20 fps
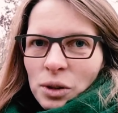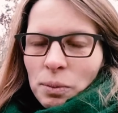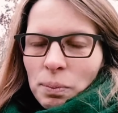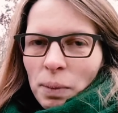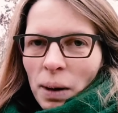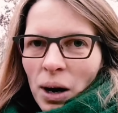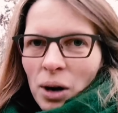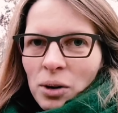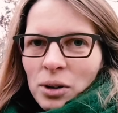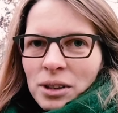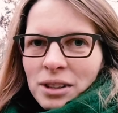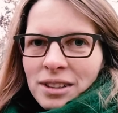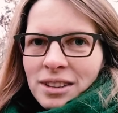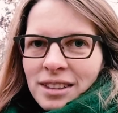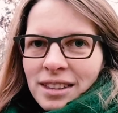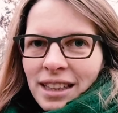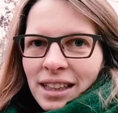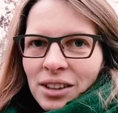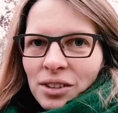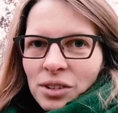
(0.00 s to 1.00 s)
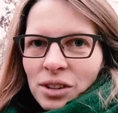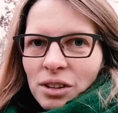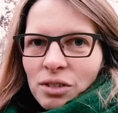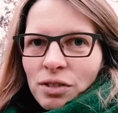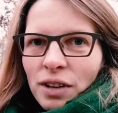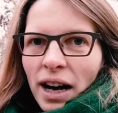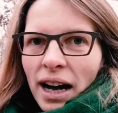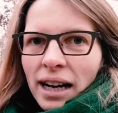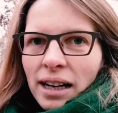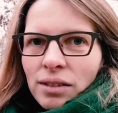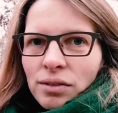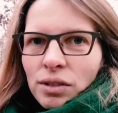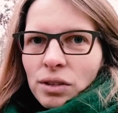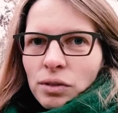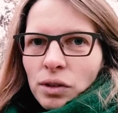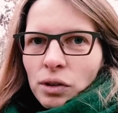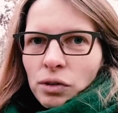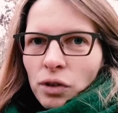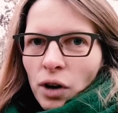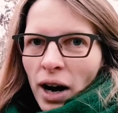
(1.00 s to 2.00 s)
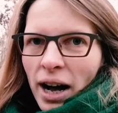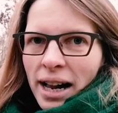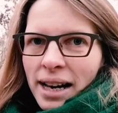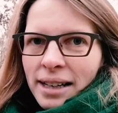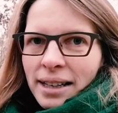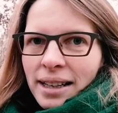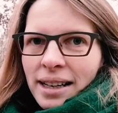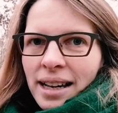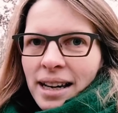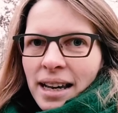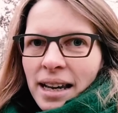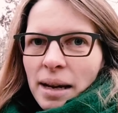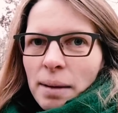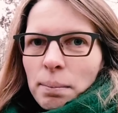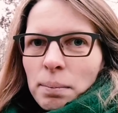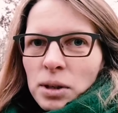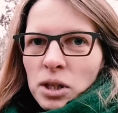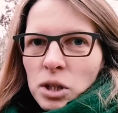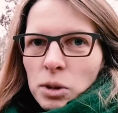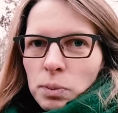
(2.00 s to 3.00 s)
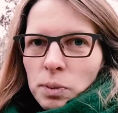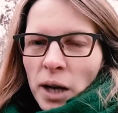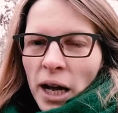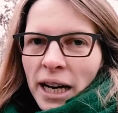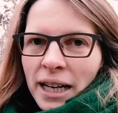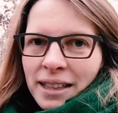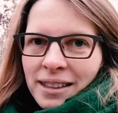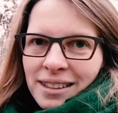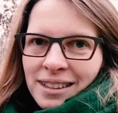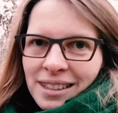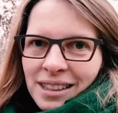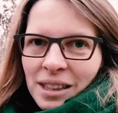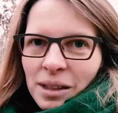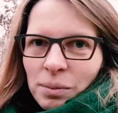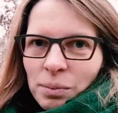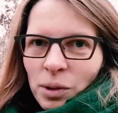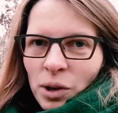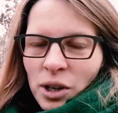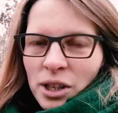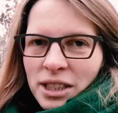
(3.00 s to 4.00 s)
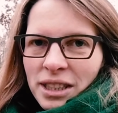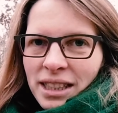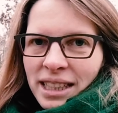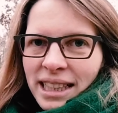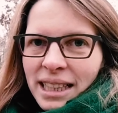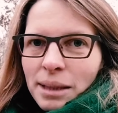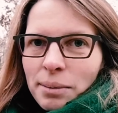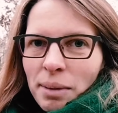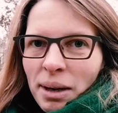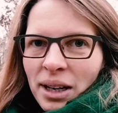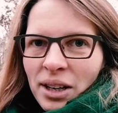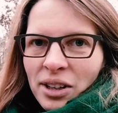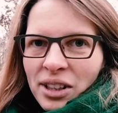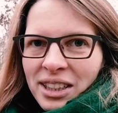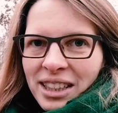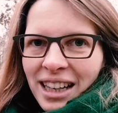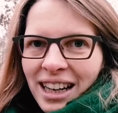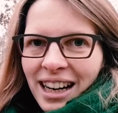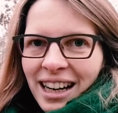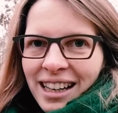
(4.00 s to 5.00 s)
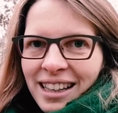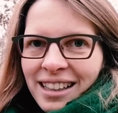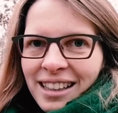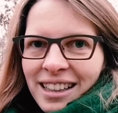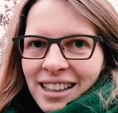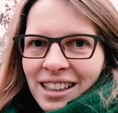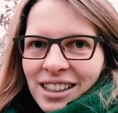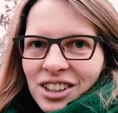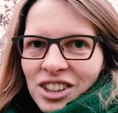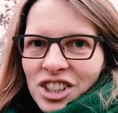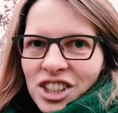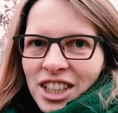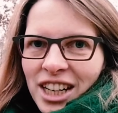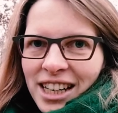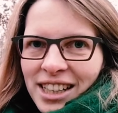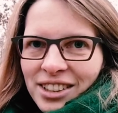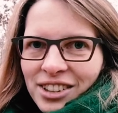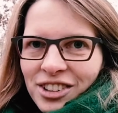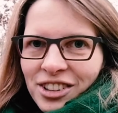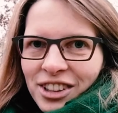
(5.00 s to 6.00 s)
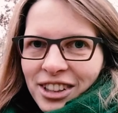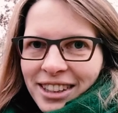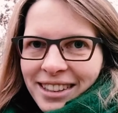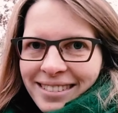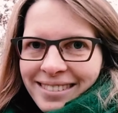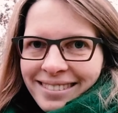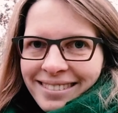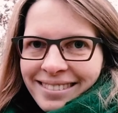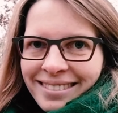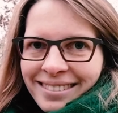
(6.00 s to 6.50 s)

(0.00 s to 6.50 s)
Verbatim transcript: und Bauens ging und die Frage, wie wir vor allem im Bestand die Gebäude klimaneutral gestalten können.